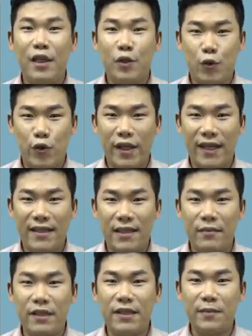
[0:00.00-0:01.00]
주의할
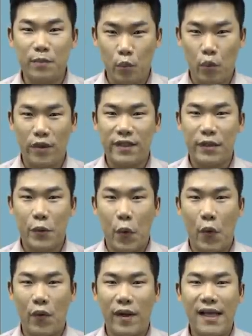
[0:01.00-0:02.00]
점은
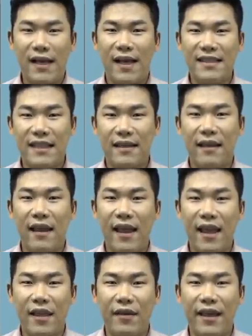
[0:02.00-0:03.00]
무엇이고 아직
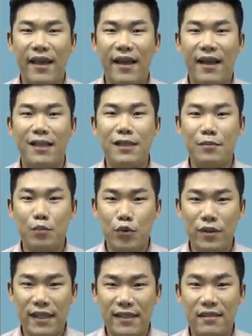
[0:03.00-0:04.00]
해결해야 할
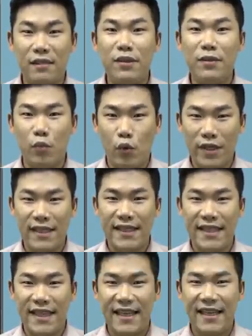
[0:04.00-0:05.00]
문제점은
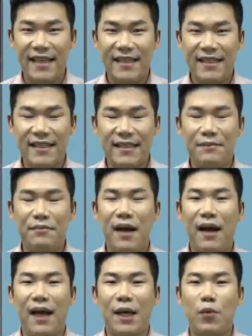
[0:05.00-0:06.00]
무엇인지 지금
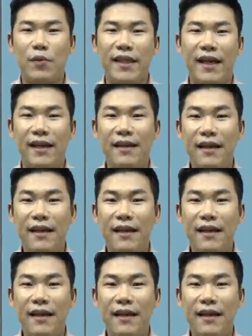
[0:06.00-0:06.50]
알아봅니다.